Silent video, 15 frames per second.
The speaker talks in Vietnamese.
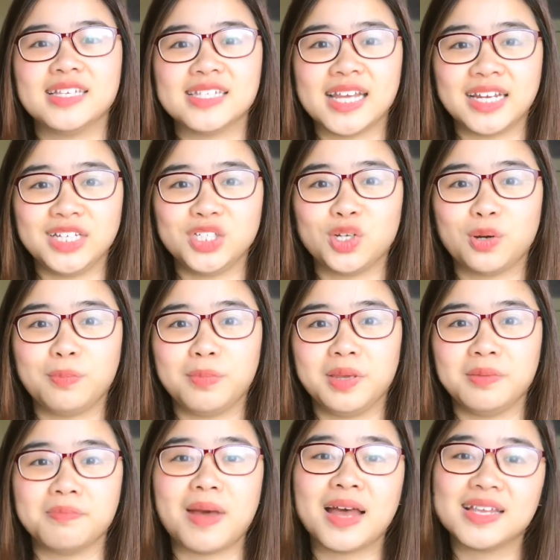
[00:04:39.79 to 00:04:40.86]
dành cho
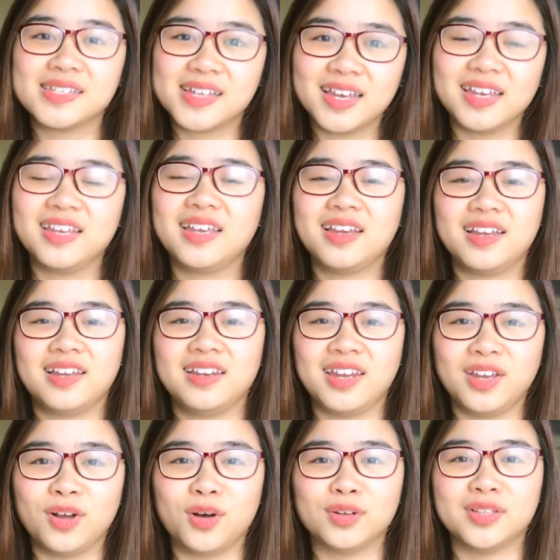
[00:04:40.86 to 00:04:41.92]
mình ba giây
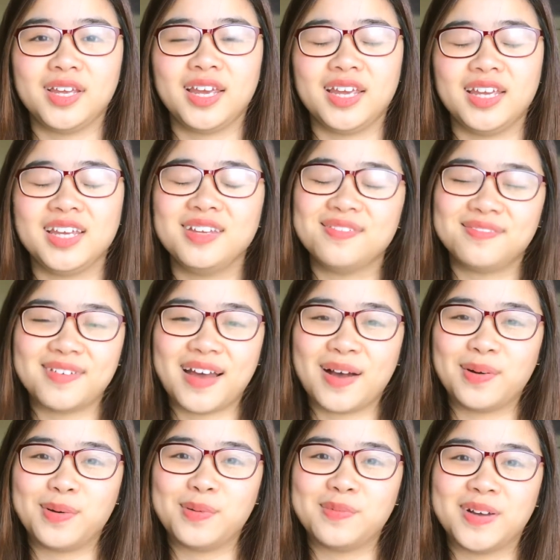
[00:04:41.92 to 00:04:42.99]
để có thể hít
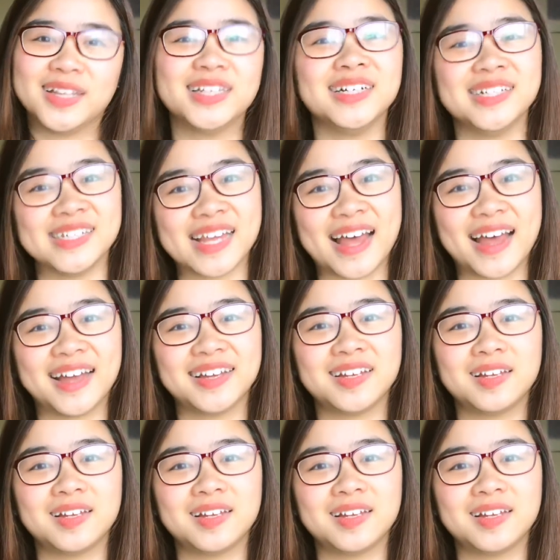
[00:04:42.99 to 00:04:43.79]
vào và thở ra.